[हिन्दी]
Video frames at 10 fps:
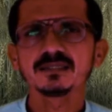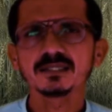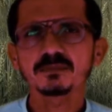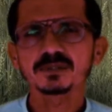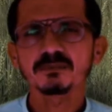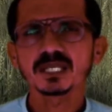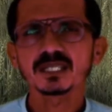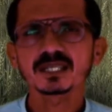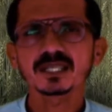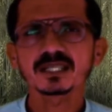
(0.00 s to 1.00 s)
जब
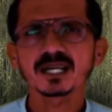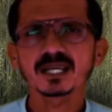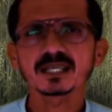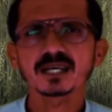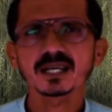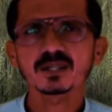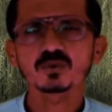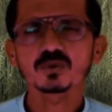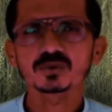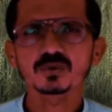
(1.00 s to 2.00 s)
ज़मीन की तैयारी करें
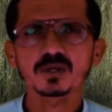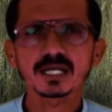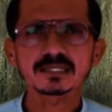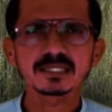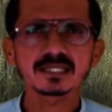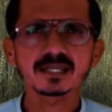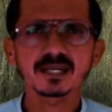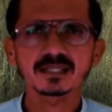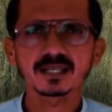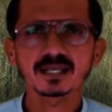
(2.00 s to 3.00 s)
तो उसको अच्छी
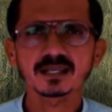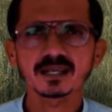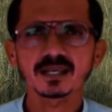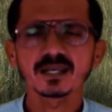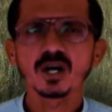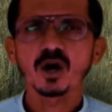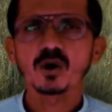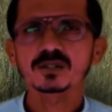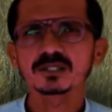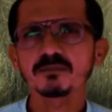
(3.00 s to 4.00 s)
तरह तैयार करें
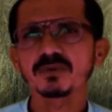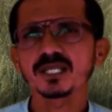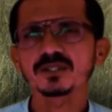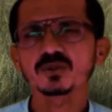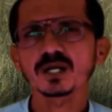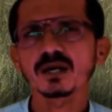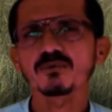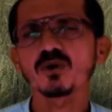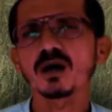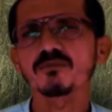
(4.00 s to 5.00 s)
और ज़मीन जो है
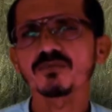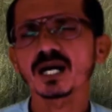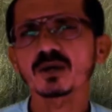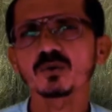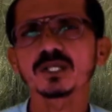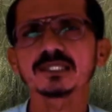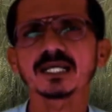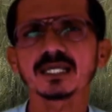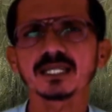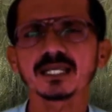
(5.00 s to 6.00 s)
वो हमवार होनी
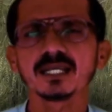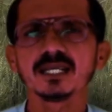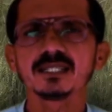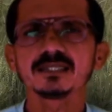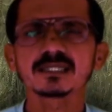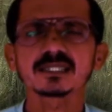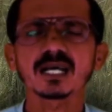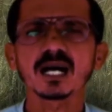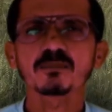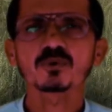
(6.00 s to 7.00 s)
चाहिए जिससे
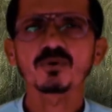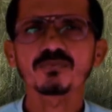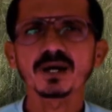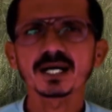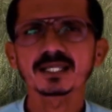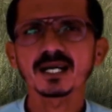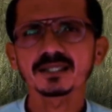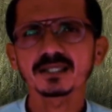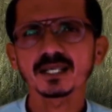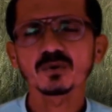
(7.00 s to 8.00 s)
आपको फ़ायदा
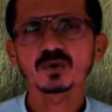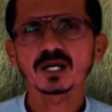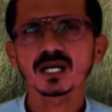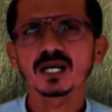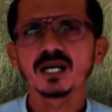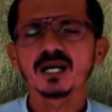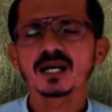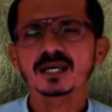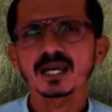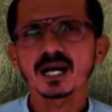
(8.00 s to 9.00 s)
ये होगा
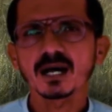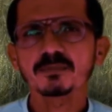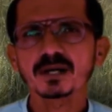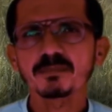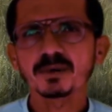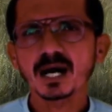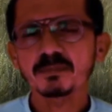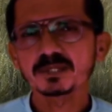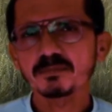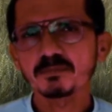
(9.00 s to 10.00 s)
कि आपका
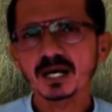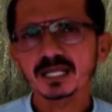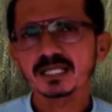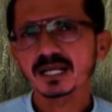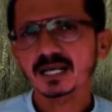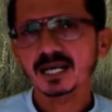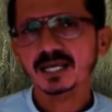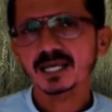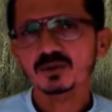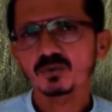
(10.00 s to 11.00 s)
आप जब पानी
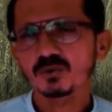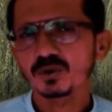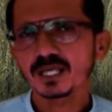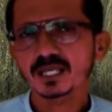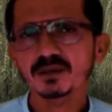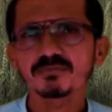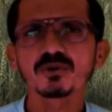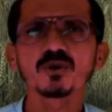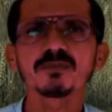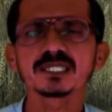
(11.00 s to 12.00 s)
लगाएंगे तो वो एक ही
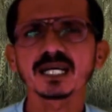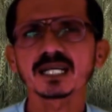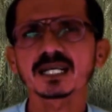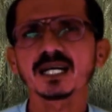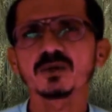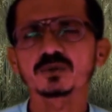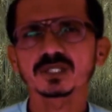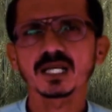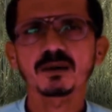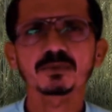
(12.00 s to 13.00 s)
फ्लो में जाएगा
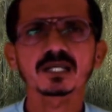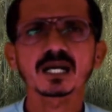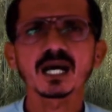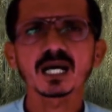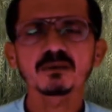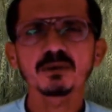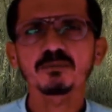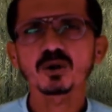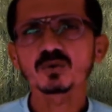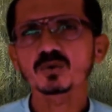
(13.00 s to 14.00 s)
उससे आपकी खाद भी
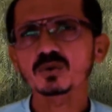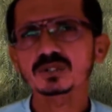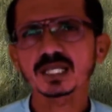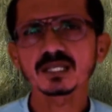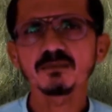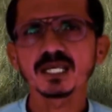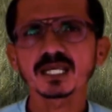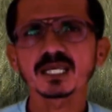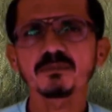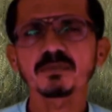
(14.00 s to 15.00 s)
पौधों को सही
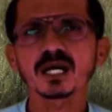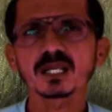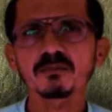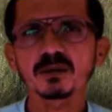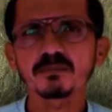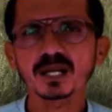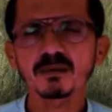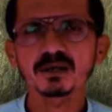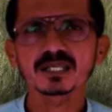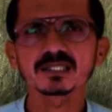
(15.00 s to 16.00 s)
मिलेगी पानी भी
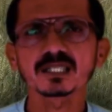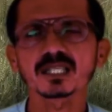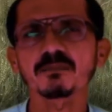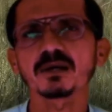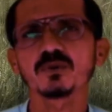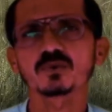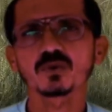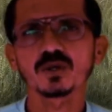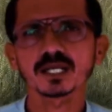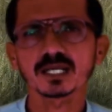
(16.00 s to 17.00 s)
बराबर की सतह पर
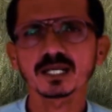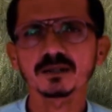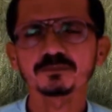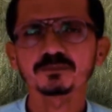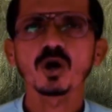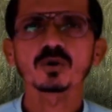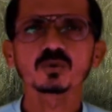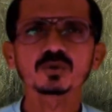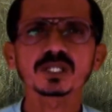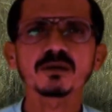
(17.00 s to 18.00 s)
उनको लगेगा और
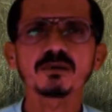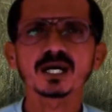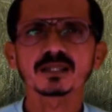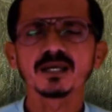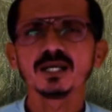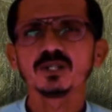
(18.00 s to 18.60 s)
दूसरी बात